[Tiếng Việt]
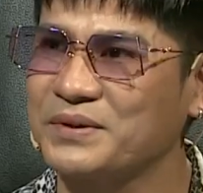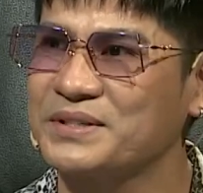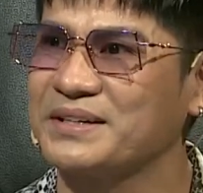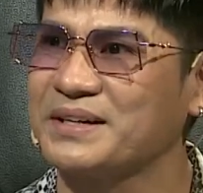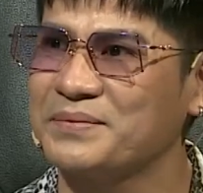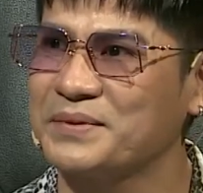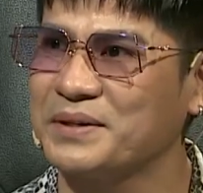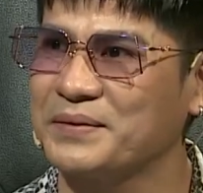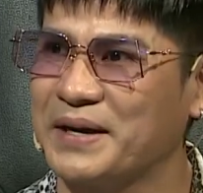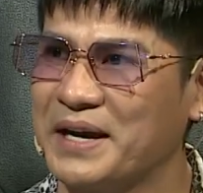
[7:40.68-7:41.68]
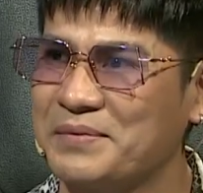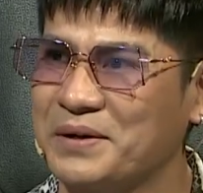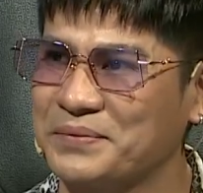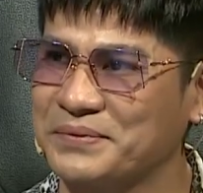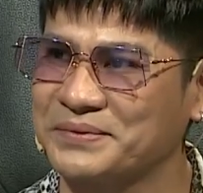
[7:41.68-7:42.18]
có trường lớp nhưng mà em
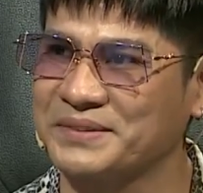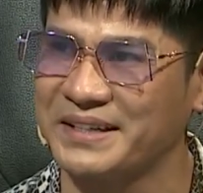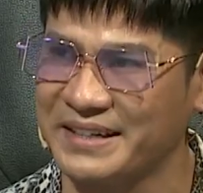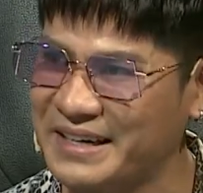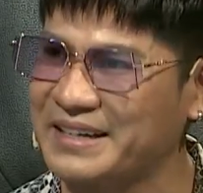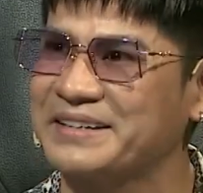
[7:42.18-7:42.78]
học rất là nhanh.